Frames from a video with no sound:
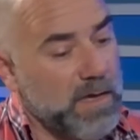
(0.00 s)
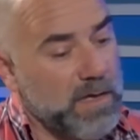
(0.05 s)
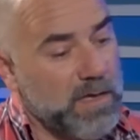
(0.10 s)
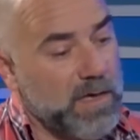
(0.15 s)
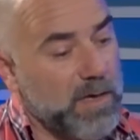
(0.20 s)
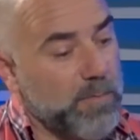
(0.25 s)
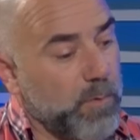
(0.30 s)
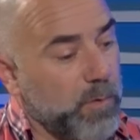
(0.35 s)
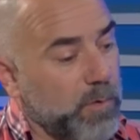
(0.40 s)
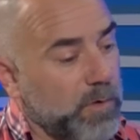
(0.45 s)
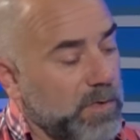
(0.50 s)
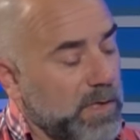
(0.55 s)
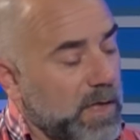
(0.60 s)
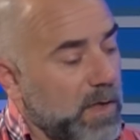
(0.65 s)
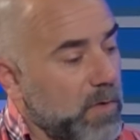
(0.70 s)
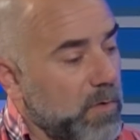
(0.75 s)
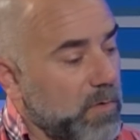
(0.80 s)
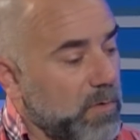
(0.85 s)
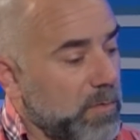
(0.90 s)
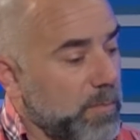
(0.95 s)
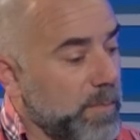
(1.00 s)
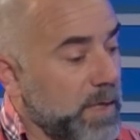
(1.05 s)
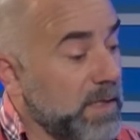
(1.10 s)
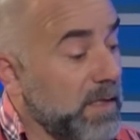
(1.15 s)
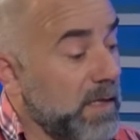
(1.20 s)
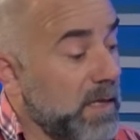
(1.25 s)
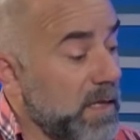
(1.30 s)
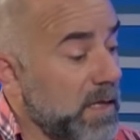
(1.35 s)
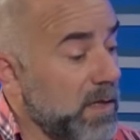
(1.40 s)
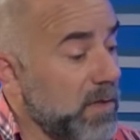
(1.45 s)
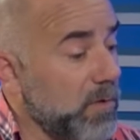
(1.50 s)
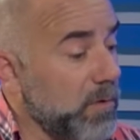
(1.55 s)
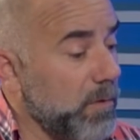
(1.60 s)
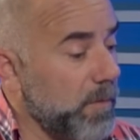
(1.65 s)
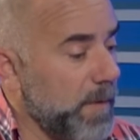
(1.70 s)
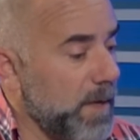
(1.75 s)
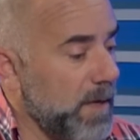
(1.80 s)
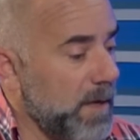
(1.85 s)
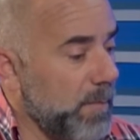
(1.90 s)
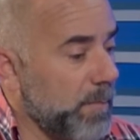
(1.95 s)
que hemos estado
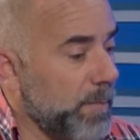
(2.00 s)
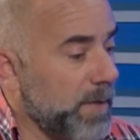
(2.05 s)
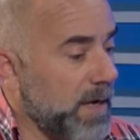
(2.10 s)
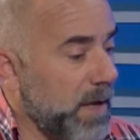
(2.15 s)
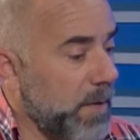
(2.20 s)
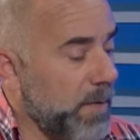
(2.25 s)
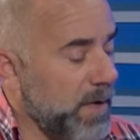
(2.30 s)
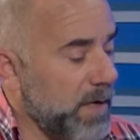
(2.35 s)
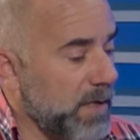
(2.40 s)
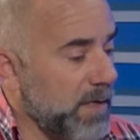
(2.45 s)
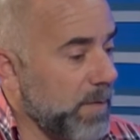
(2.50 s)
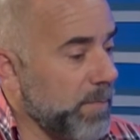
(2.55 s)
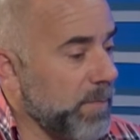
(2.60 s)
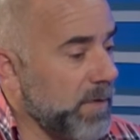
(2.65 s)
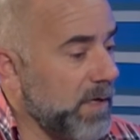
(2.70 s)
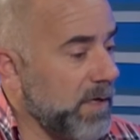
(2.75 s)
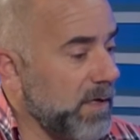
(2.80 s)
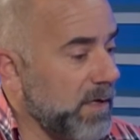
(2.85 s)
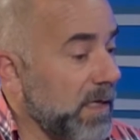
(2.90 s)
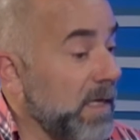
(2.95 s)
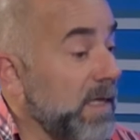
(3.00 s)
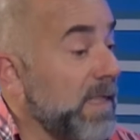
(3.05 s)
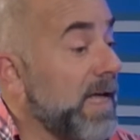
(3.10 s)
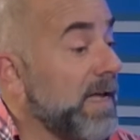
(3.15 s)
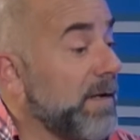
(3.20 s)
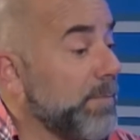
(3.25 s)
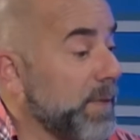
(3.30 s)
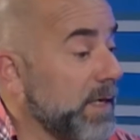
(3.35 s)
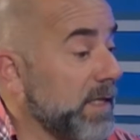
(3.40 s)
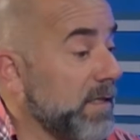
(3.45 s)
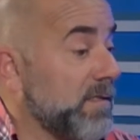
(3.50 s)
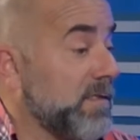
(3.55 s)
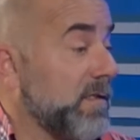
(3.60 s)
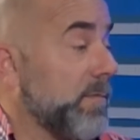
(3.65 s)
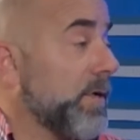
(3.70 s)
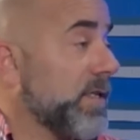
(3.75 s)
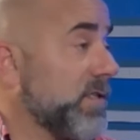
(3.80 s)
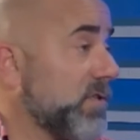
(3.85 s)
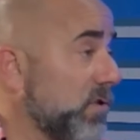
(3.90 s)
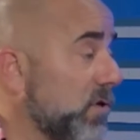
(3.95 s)
manteniendo, para ver también y dar
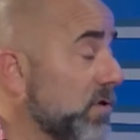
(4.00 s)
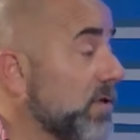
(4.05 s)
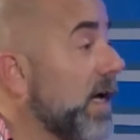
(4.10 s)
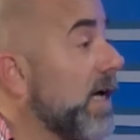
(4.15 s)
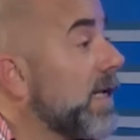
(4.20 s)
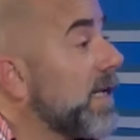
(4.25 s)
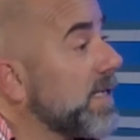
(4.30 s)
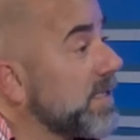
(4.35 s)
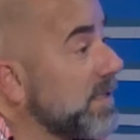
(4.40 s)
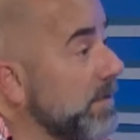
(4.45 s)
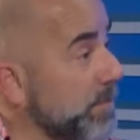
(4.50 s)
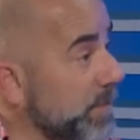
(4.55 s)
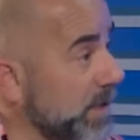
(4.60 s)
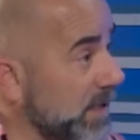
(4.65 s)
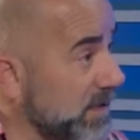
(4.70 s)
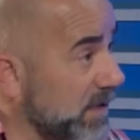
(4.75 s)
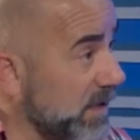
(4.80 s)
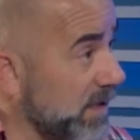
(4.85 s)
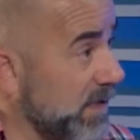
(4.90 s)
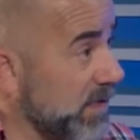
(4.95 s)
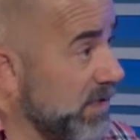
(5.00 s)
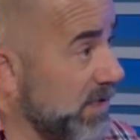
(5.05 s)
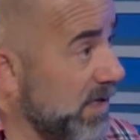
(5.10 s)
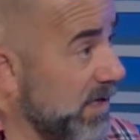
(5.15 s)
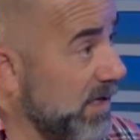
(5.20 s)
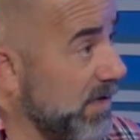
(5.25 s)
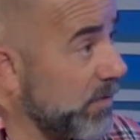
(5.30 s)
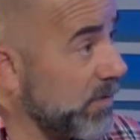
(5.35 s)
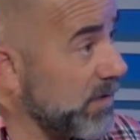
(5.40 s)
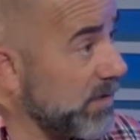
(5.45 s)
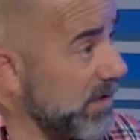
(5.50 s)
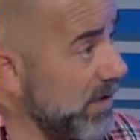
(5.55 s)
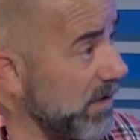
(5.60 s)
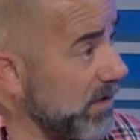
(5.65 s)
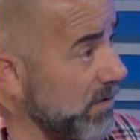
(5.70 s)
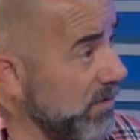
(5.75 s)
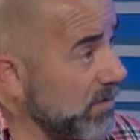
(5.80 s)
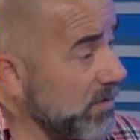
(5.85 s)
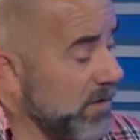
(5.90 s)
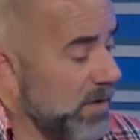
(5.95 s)
participación a las empresas que ya lo
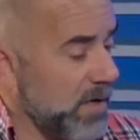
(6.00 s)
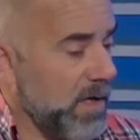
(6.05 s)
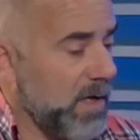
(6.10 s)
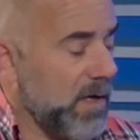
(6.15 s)
hicieron,